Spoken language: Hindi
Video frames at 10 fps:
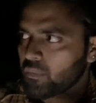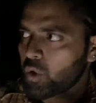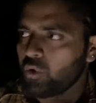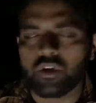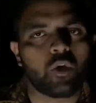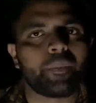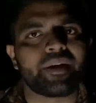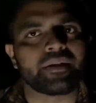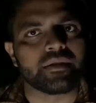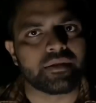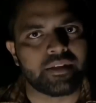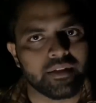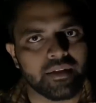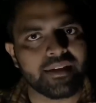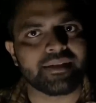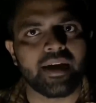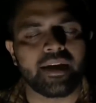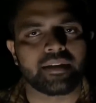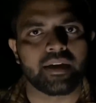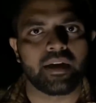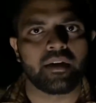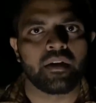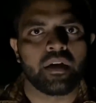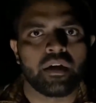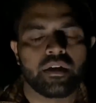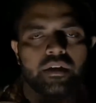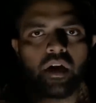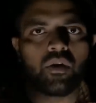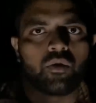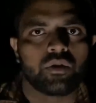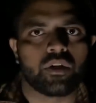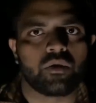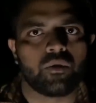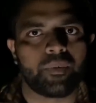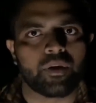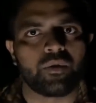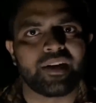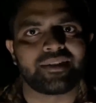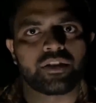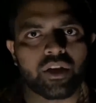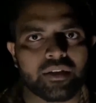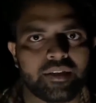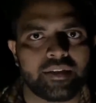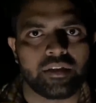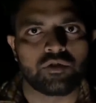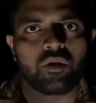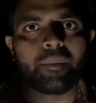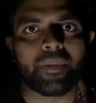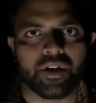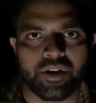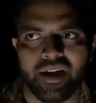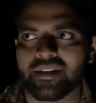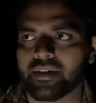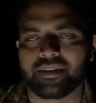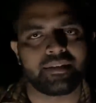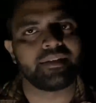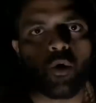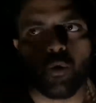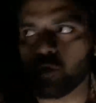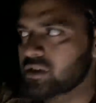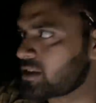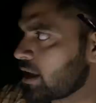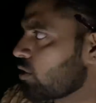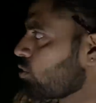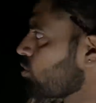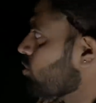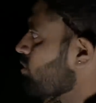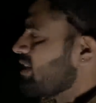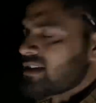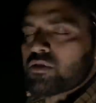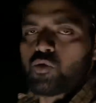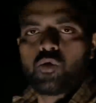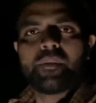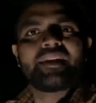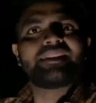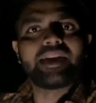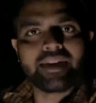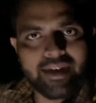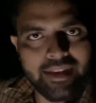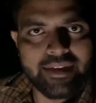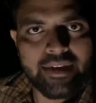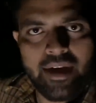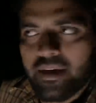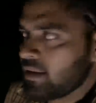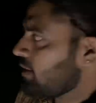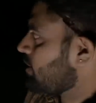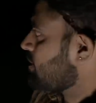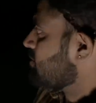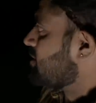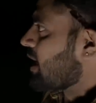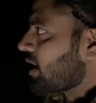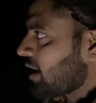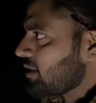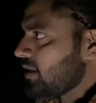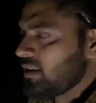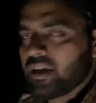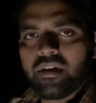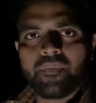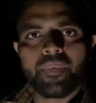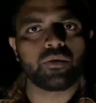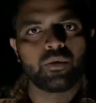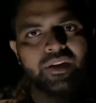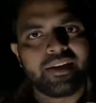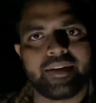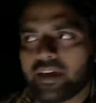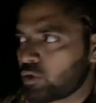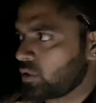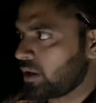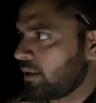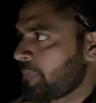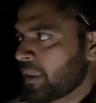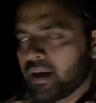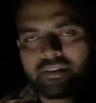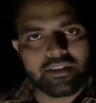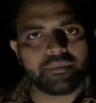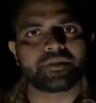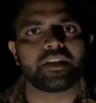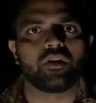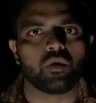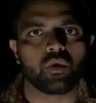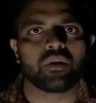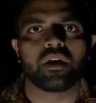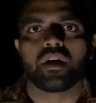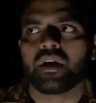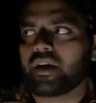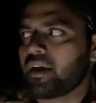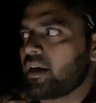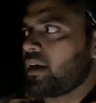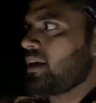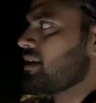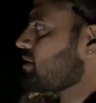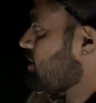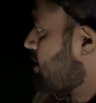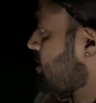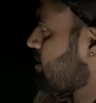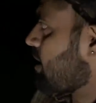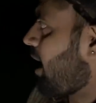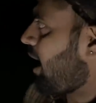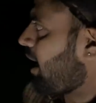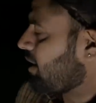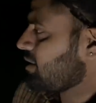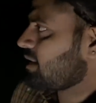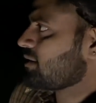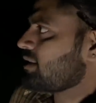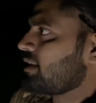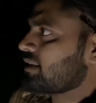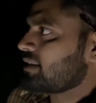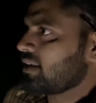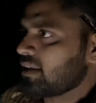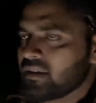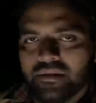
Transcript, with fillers: उनके ऊपर जिनका साया था या उनके ऊपर कोई ऐसी शक्ति थी जो उन्हें परेशान करती थी उसने उनको इस कुएँ में धकेल दिया धक्का दे दिया उनकी डेथ हुई है तब से लोग इस जगह से आने जाने से डरते हैं